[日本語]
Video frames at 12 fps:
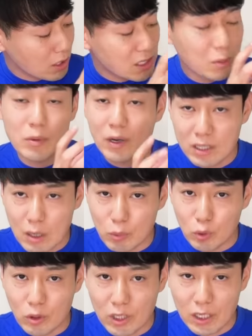全部
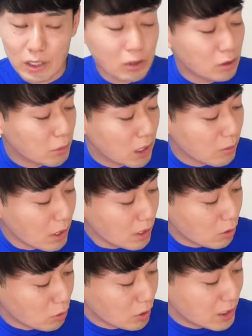バックアップ取りたいなっていう場合は
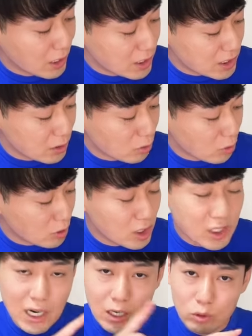この左下の
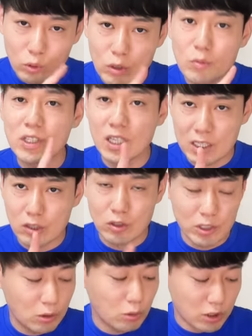四角と上向き矢
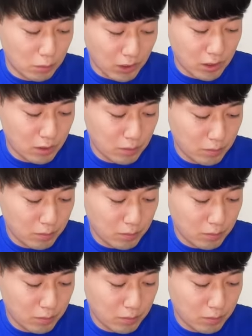印を押します。